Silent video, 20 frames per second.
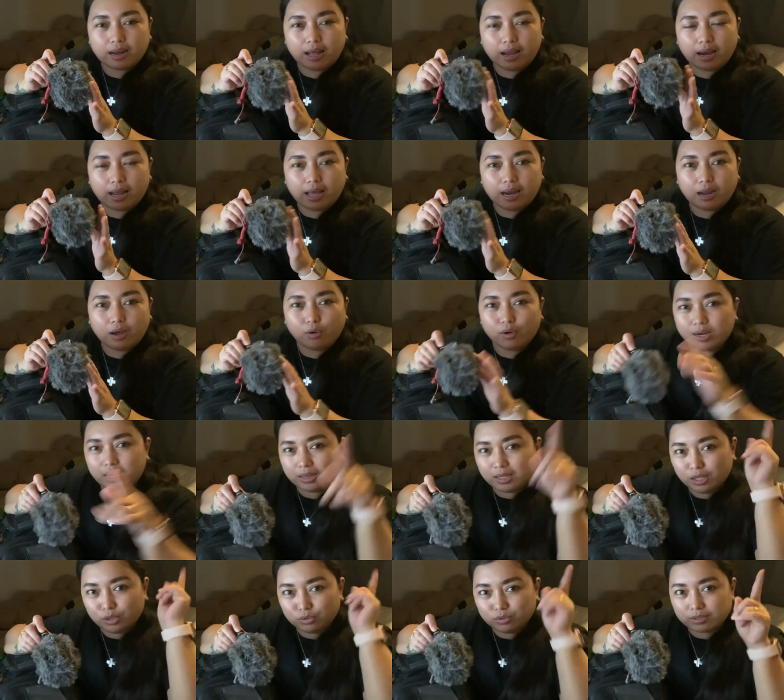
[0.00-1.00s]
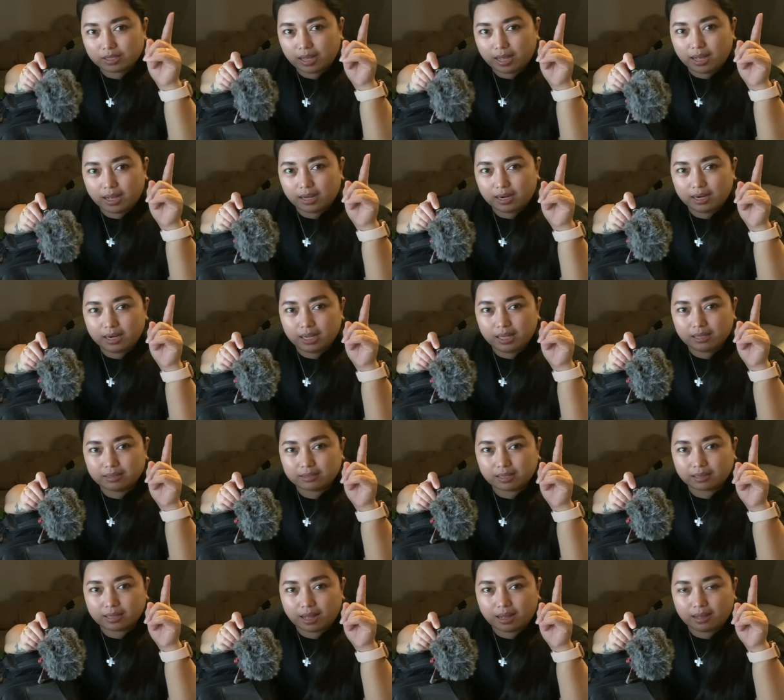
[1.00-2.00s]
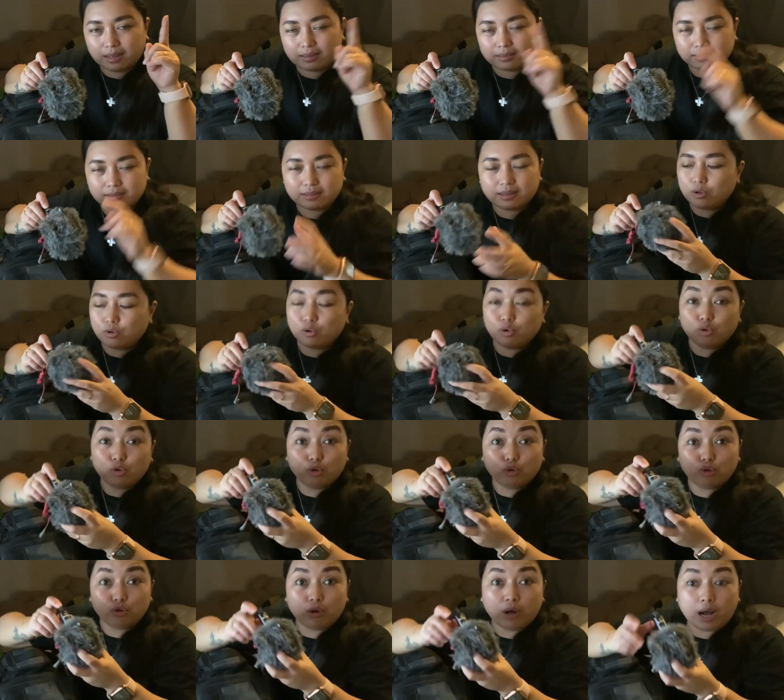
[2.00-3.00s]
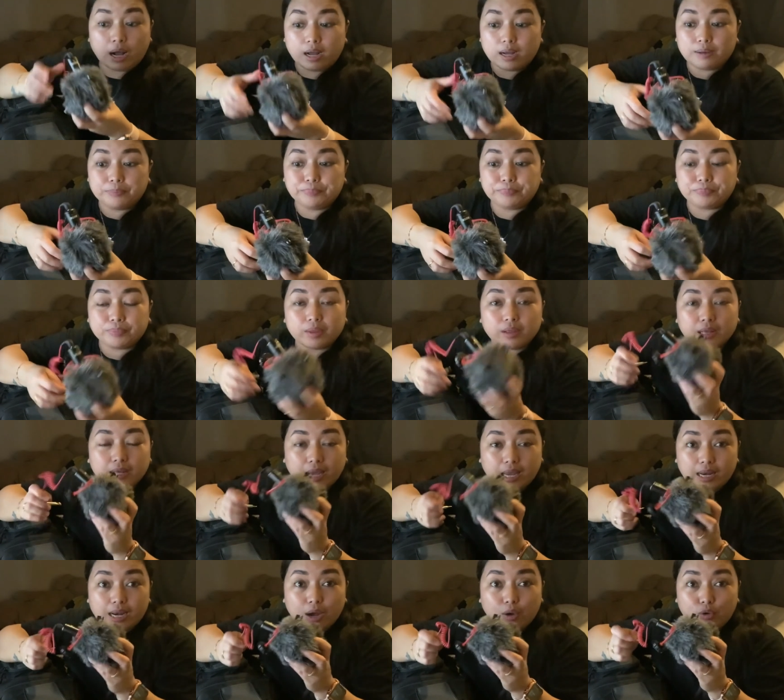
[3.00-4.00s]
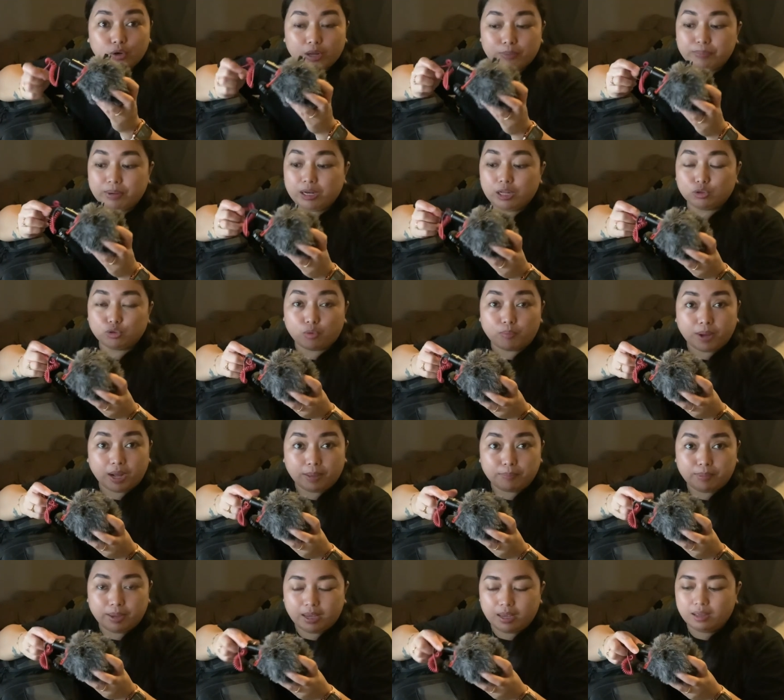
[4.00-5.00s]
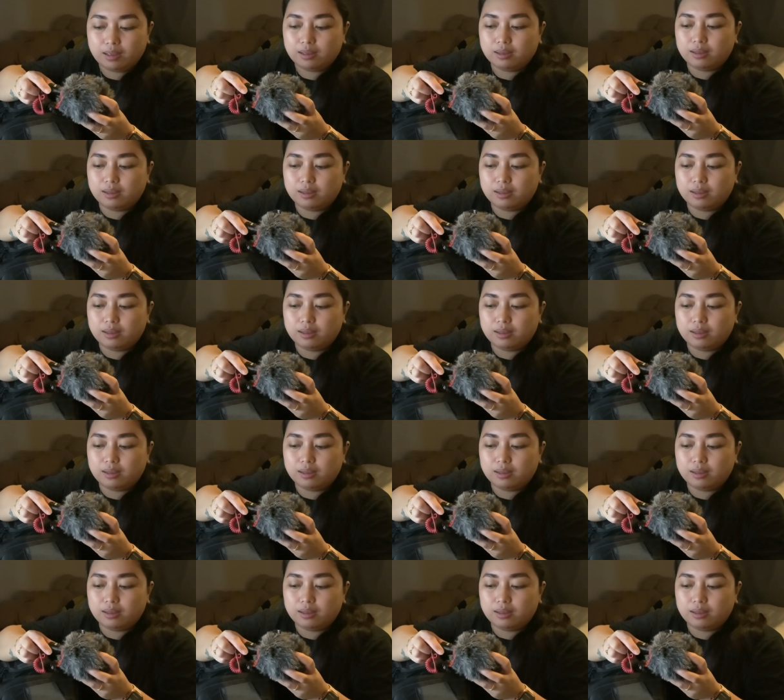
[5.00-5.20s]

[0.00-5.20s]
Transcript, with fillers: Naalala ko nandito sa link sa taas kung kailan ko nabili to mga be.